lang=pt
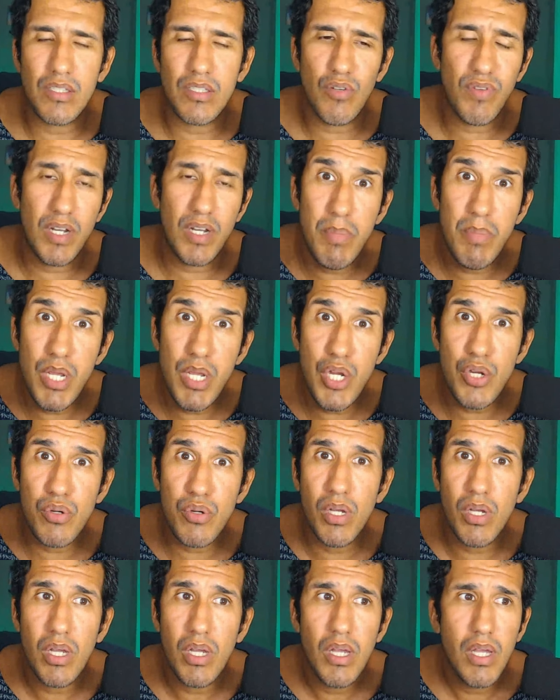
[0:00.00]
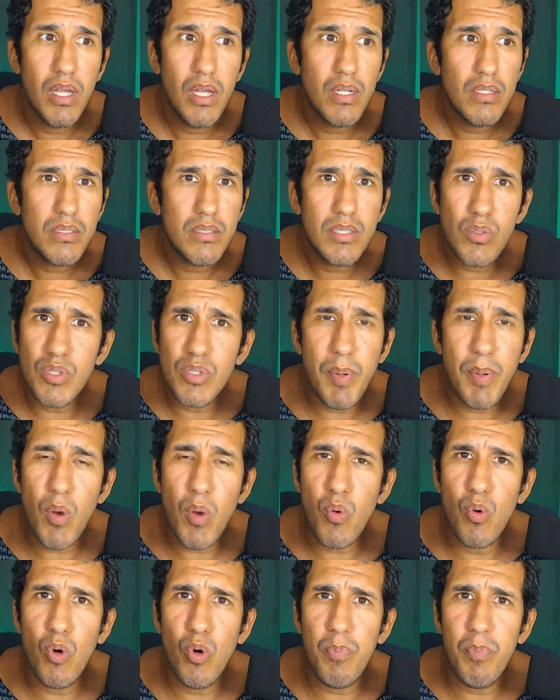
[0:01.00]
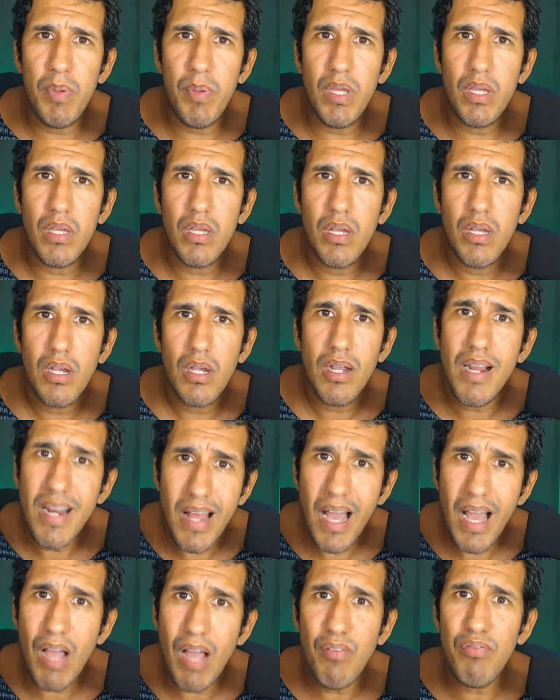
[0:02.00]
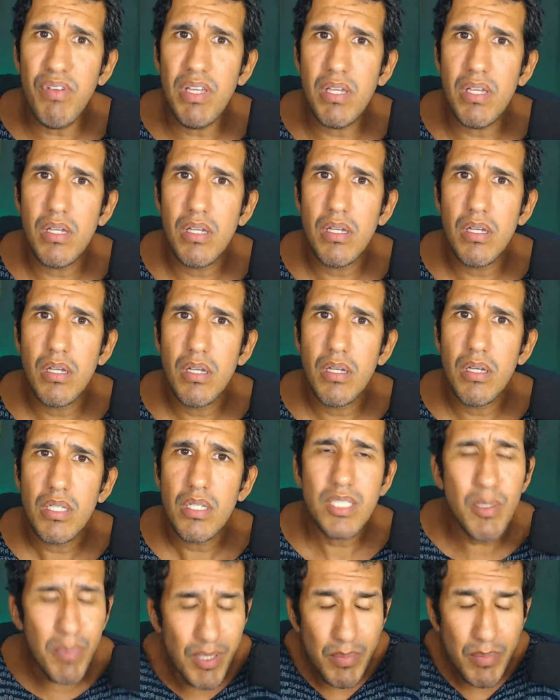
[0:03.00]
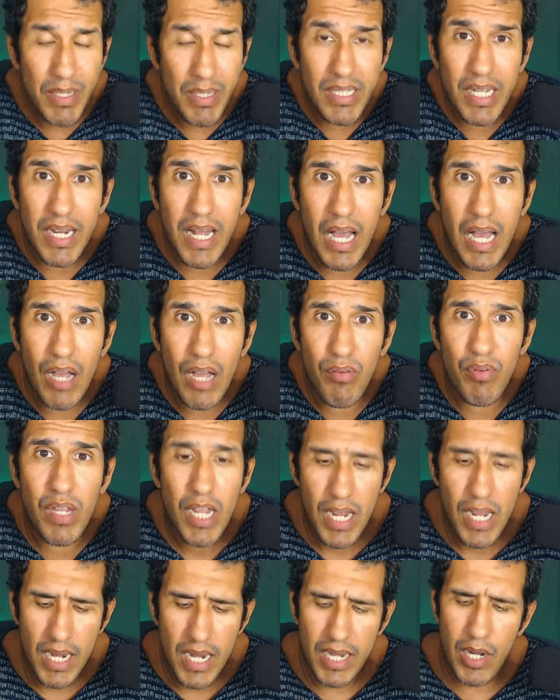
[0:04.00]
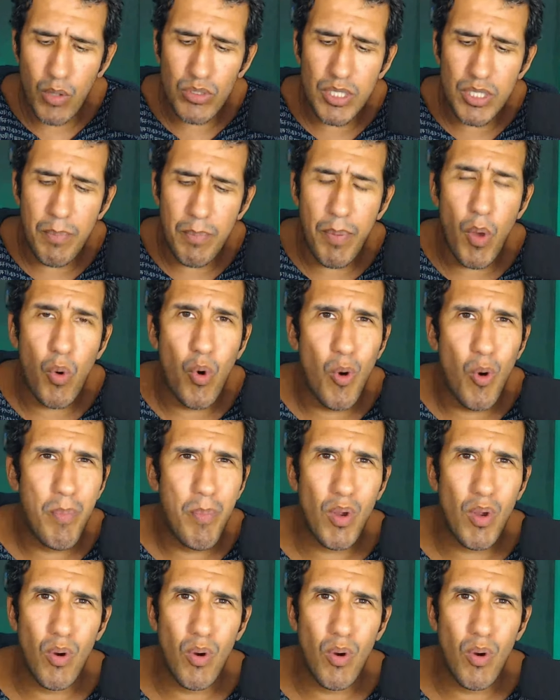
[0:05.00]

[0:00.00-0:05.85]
Eu falei, bicho, não se preocupe, grave, simplesmente grave. Não se preocupe